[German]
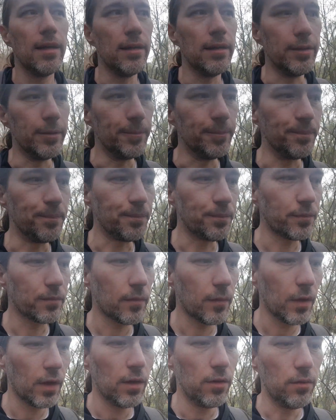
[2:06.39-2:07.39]
ähm,
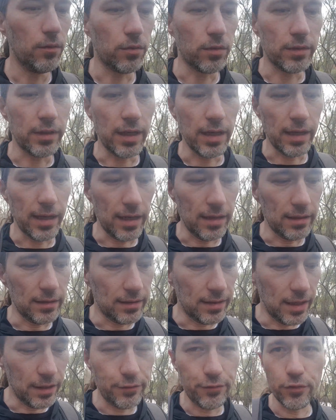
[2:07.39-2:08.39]
oder der Realität,